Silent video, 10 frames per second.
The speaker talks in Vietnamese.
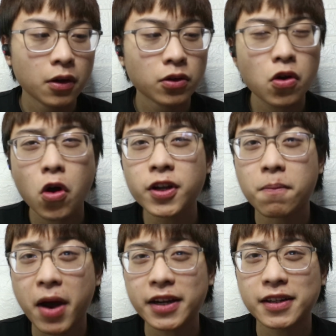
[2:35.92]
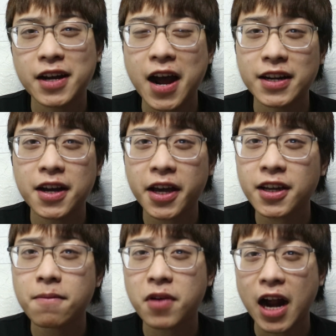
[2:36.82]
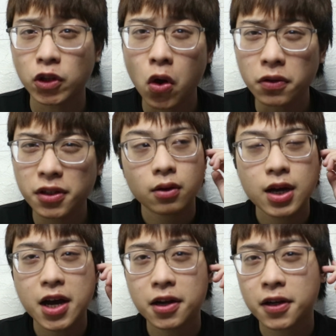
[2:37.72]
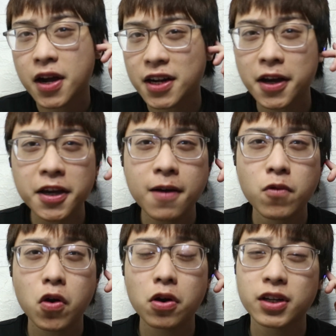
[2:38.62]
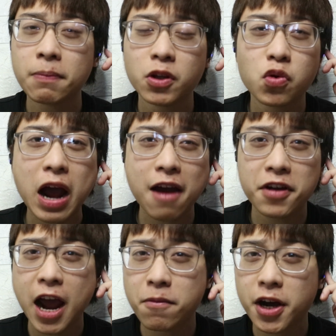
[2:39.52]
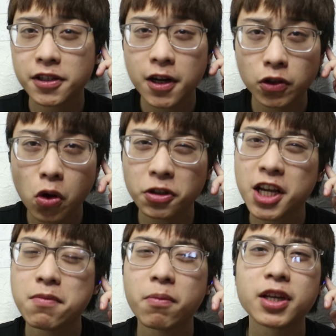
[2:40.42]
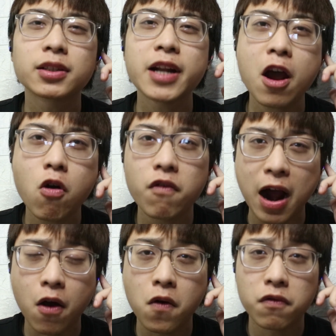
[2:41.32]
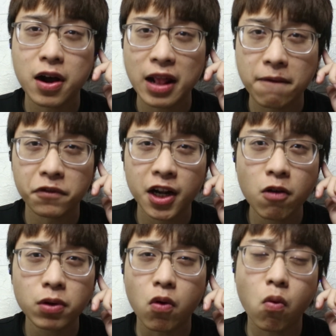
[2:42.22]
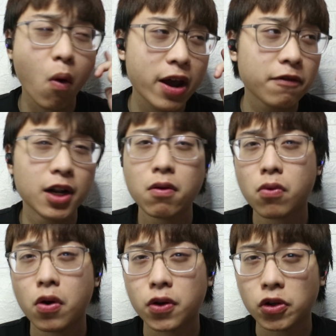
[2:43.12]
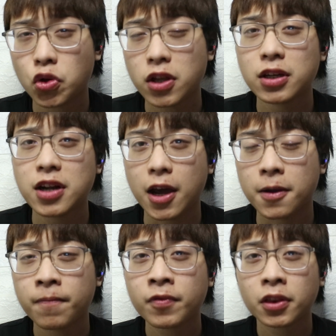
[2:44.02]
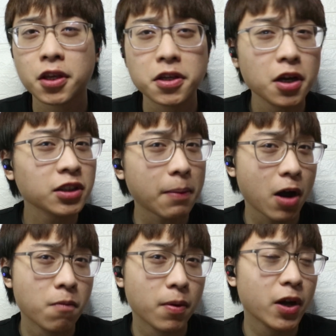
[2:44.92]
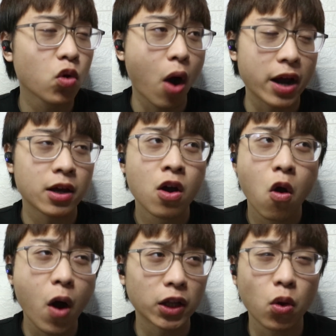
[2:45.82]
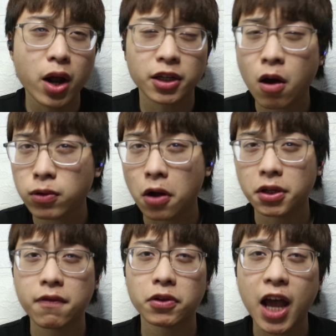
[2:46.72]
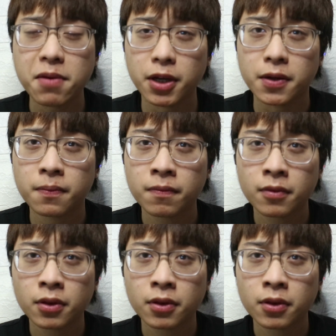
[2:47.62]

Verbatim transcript: Nó có điểm mạnh là khả năng cách âm khá tốt. Khả, khả năng cách âm của con wkv 20 rất là tốt khi mà mình đeo vào và làm vlog kiểu quay vlog ngồi nói chuyện như này thì những tạp âm ở bên ngoài hoàn toàn không lọt được vào tai mình